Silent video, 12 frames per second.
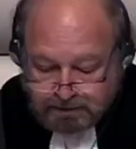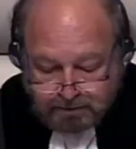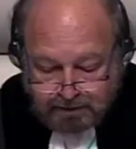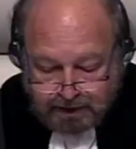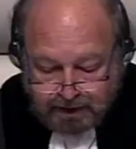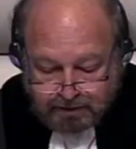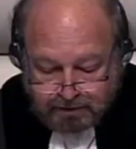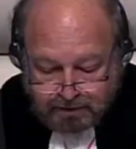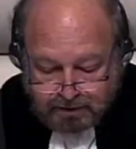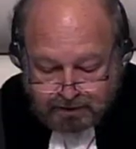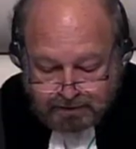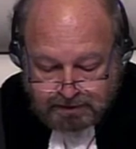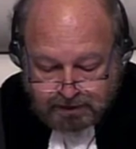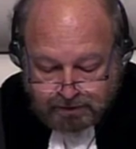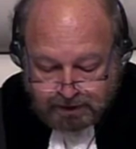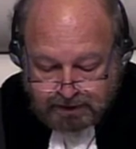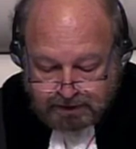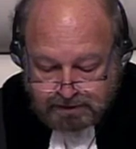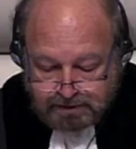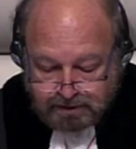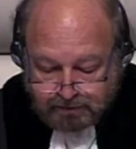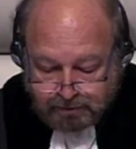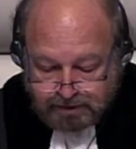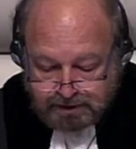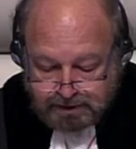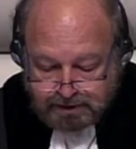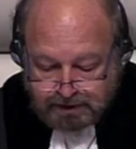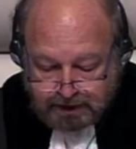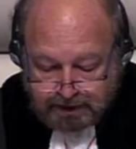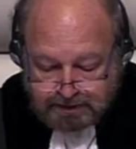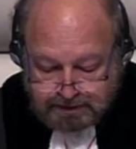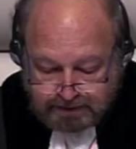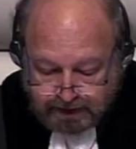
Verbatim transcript: más, la Corte dice que Nicaragua debe participar